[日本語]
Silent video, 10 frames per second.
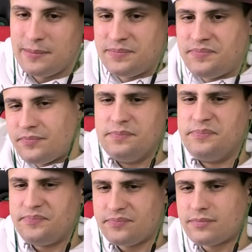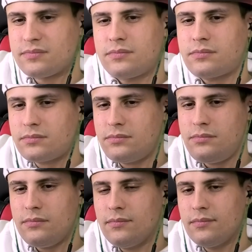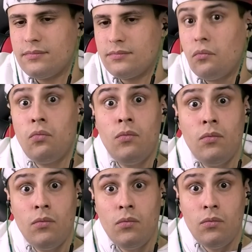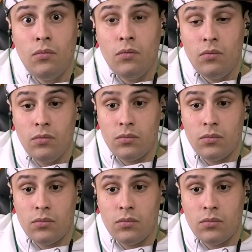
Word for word: ストに毎回100本サーブってかなりきついと思